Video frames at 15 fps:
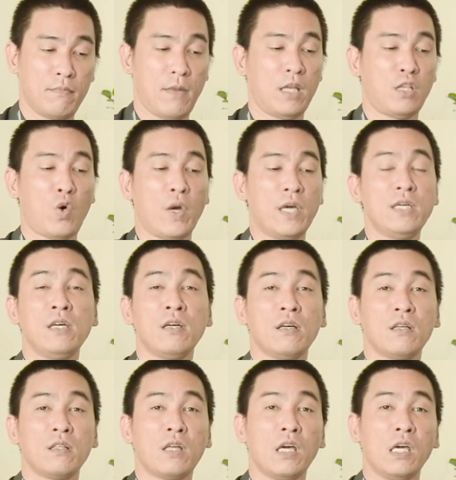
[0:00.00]
mệnh thủy
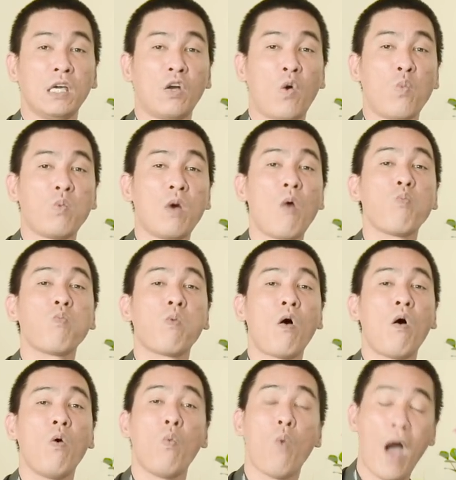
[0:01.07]
thì cũng không
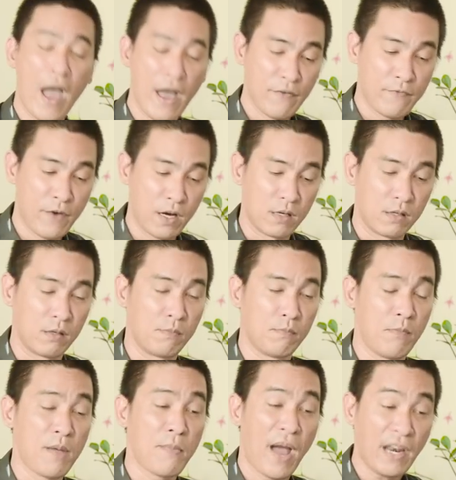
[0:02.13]
có quá phần
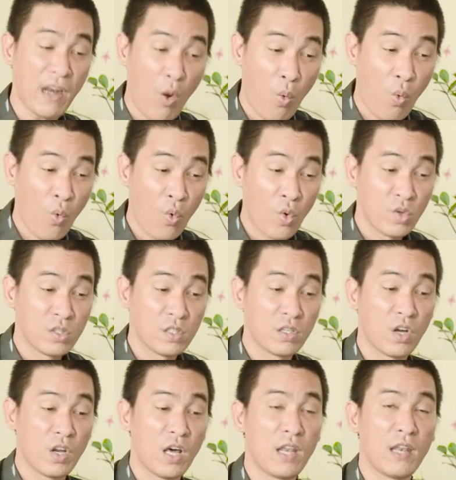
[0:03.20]
may mắn đâu
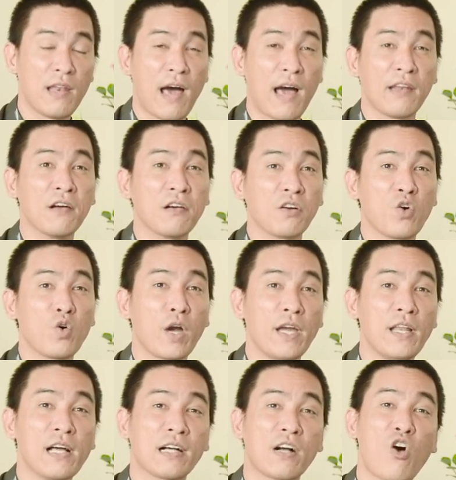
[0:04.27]
cho nên là đừng có
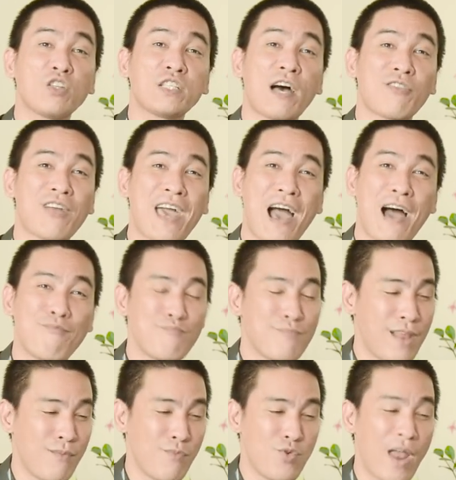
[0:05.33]
nghĩ là có sao thái âm
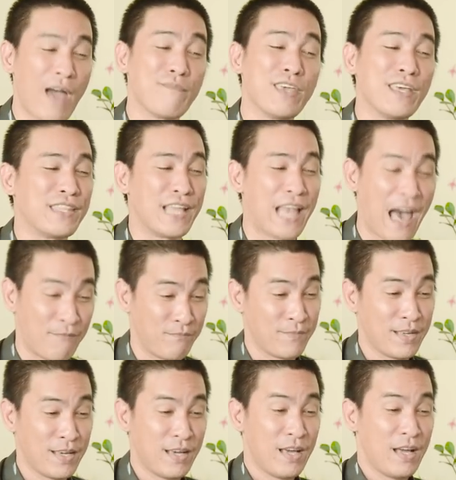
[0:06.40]
là muốn làm gì thì làm
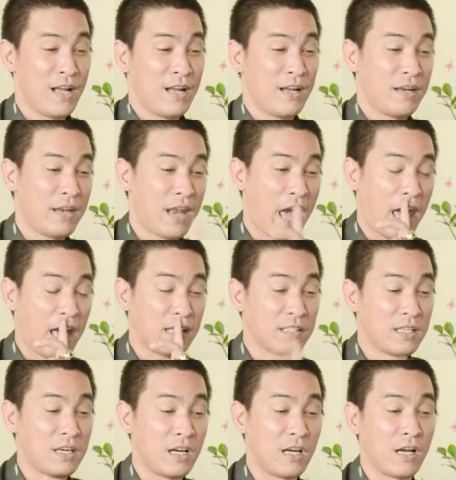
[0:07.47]
nạn
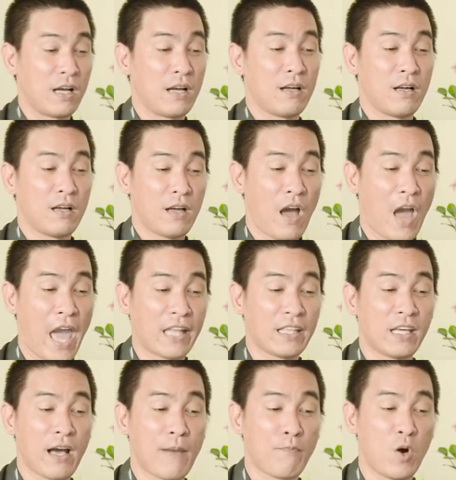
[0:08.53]
thì hạn
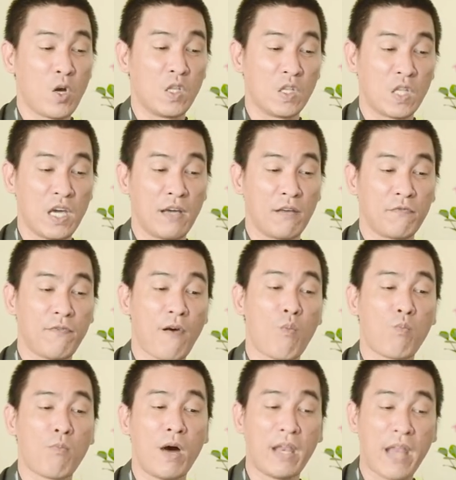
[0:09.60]
thì gặp huỳnh tiền
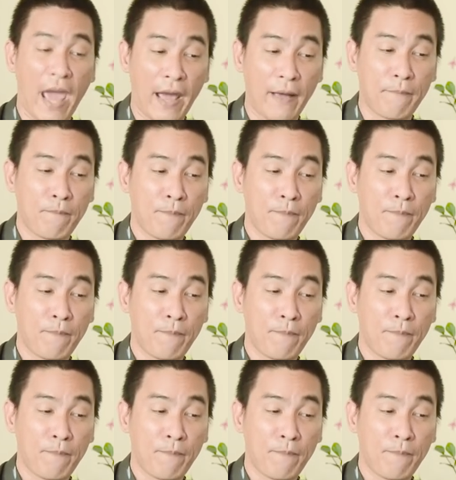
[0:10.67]
phòng bệnh nạn